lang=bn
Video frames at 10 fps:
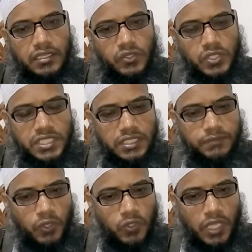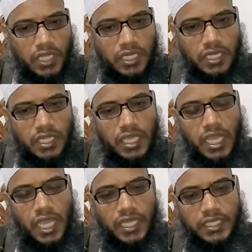নচেত পরকাল
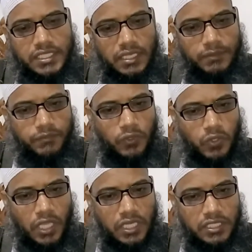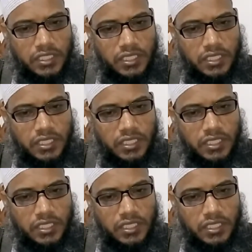হারিয়ে যাবে পরকালে